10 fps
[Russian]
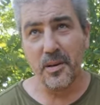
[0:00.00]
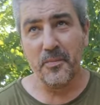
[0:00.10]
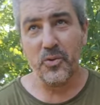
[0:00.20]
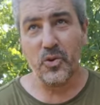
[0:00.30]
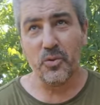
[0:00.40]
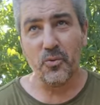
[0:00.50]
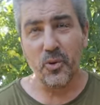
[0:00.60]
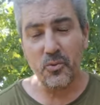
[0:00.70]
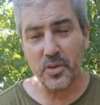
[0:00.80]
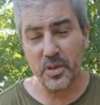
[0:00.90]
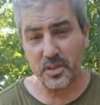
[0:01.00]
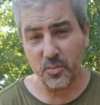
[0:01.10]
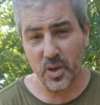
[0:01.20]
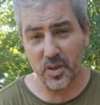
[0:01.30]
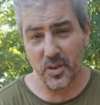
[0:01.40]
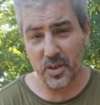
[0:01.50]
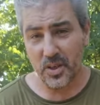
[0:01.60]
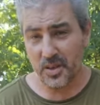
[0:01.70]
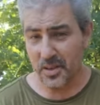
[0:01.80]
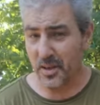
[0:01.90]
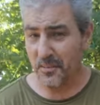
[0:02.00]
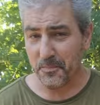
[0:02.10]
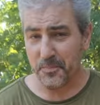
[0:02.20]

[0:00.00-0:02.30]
ничего оно не изменит. Я,